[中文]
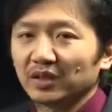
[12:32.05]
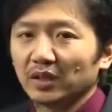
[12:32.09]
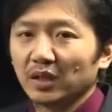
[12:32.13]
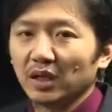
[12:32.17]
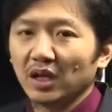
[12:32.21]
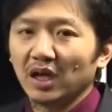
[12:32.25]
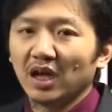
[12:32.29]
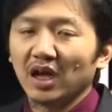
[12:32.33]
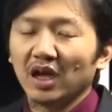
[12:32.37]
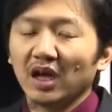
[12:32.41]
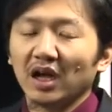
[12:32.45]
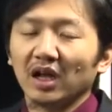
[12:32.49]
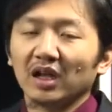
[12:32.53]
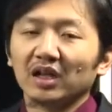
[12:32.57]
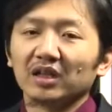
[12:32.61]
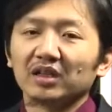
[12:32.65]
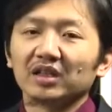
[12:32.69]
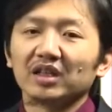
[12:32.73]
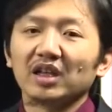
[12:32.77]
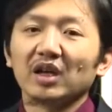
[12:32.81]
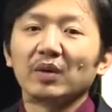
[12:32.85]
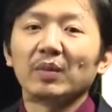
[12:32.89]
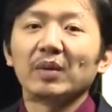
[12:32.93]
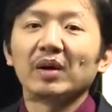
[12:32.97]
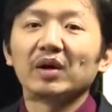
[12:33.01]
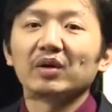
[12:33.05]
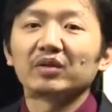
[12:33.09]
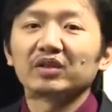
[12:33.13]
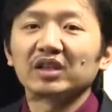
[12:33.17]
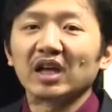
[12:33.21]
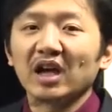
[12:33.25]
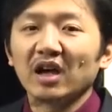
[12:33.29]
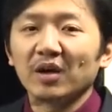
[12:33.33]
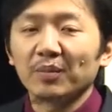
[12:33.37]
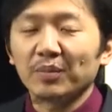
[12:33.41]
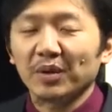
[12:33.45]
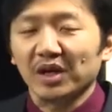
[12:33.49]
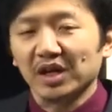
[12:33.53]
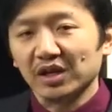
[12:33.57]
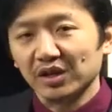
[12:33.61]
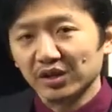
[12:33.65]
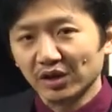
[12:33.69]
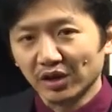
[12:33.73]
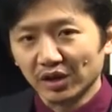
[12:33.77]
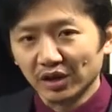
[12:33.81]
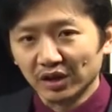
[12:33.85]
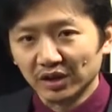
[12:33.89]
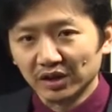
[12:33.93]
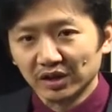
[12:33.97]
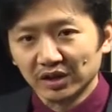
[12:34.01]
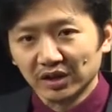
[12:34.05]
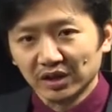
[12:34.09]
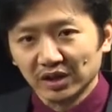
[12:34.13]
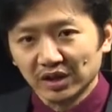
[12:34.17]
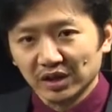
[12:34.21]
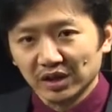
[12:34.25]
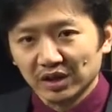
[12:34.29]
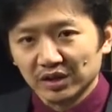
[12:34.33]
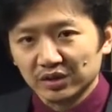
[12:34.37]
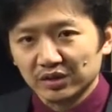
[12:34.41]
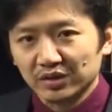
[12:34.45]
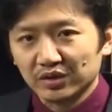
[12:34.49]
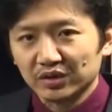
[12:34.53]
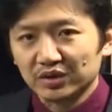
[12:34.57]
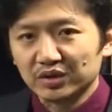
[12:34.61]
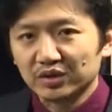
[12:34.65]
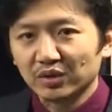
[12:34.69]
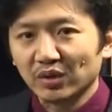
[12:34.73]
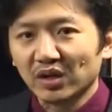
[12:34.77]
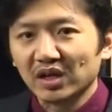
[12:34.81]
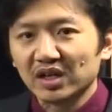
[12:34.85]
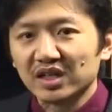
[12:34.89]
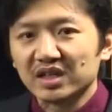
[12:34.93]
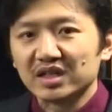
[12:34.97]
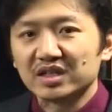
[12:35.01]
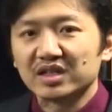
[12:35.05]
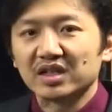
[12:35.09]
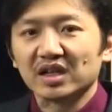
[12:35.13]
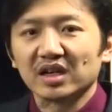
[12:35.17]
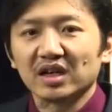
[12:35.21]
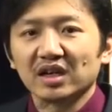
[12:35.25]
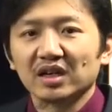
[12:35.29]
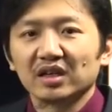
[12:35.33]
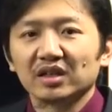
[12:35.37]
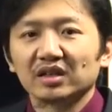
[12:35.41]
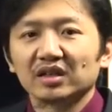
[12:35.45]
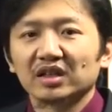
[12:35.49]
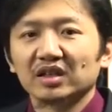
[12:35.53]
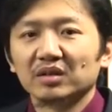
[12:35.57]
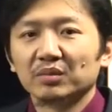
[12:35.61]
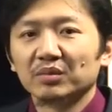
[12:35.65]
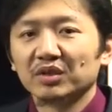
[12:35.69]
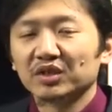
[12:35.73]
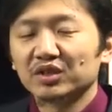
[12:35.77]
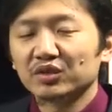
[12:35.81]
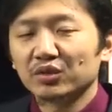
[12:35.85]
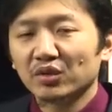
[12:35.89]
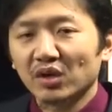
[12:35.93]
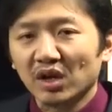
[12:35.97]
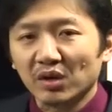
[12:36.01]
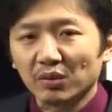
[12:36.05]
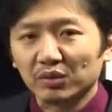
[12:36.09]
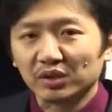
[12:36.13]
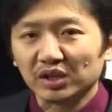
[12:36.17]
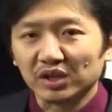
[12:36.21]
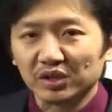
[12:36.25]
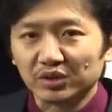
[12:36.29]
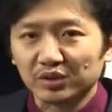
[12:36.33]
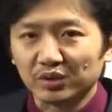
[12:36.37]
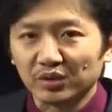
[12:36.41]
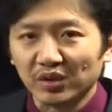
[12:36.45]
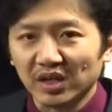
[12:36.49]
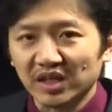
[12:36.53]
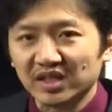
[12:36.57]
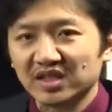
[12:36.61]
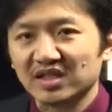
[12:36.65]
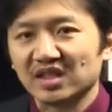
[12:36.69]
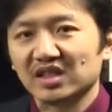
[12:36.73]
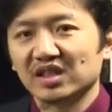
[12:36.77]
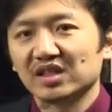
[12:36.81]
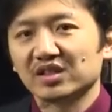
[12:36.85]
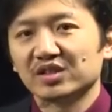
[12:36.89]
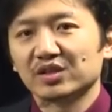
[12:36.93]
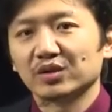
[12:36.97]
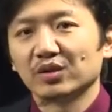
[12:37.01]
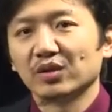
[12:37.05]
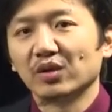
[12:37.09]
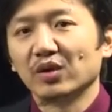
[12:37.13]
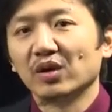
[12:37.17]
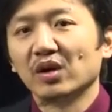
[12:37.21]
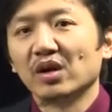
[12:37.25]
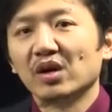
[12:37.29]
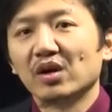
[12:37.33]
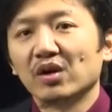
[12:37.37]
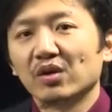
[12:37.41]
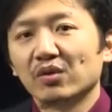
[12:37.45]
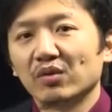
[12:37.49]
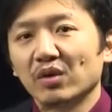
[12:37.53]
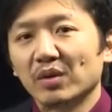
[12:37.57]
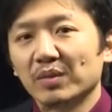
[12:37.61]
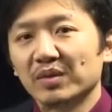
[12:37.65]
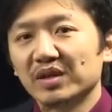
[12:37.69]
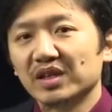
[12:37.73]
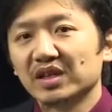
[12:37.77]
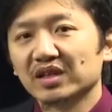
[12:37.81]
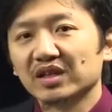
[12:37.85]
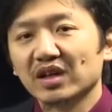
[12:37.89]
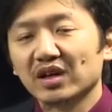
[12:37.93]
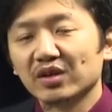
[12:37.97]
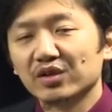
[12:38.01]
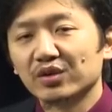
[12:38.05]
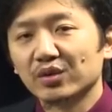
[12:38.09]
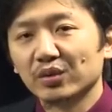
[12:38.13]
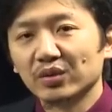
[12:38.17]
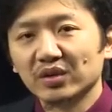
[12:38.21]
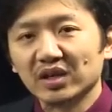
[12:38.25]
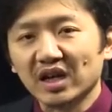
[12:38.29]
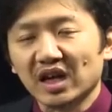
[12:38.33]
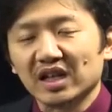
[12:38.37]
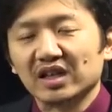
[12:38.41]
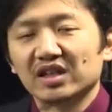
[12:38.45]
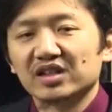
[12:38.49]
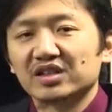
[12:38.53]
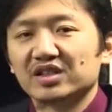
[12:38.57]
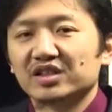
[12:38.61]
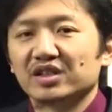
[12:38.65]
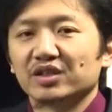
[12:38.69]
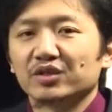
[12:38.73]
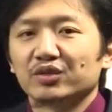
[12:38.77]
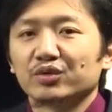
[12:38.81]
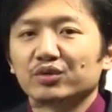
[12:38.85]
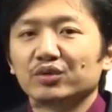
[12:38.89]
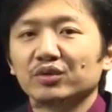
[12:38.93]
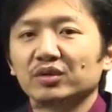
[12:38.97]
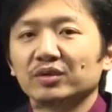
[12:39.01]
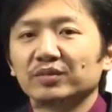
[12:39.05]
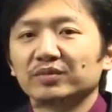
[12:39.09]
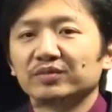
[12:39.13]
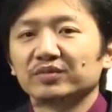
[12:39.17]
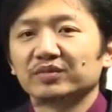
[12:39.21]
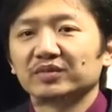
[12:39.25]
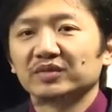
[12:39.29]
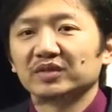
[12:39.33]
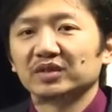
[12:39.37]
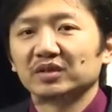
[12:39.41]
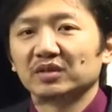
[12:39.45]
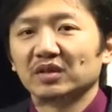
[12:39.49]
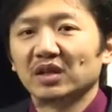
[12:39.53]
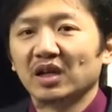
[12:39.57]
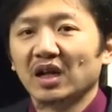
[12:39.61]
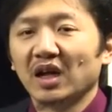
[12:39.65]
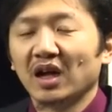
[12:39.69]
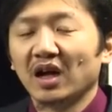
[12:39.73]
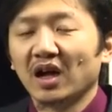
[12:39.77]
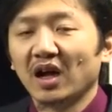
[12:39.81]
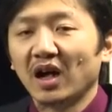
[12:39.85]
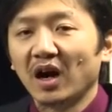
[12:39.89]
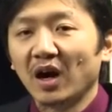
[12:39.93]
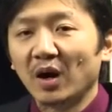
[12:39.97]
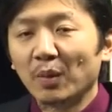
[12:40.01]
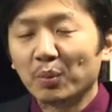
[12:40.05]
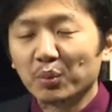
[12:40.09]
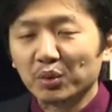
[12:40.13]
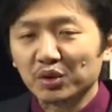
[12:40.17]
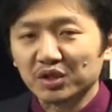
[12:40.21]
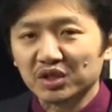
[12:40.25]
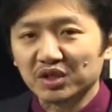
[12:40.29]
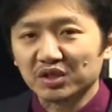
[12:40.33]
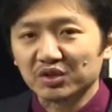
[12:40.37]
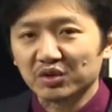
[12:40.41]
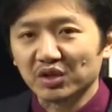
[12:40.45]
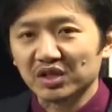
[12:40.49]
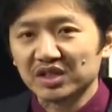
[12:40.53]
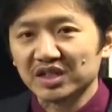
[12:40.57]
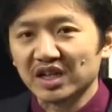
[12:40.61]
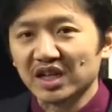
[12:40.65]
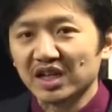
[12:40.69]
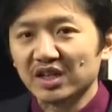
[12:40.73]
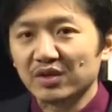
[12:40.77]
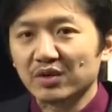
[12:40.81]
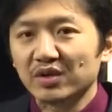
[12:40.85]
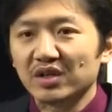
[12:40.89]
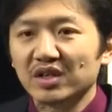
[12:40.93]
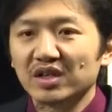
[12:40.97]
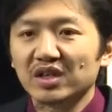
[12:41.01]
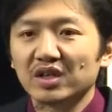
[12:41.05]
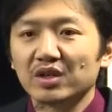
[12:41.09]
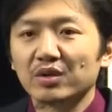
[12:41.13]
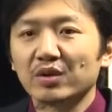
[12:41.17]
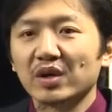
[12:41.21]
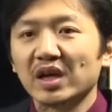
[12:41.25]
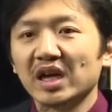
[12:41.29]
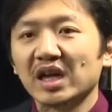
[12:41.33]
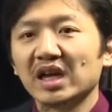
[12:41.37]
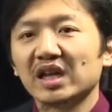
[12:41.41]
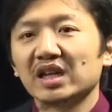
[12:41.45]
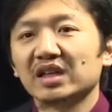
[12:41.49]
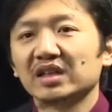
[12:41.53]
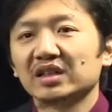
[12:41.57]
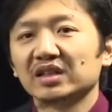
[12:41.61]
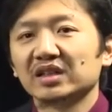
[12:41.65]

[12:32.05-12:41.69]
啊，那么当朋友去做一些那么错误的抉择的时候，我们应当勇敢的指出，啊，而不是说人云亦云，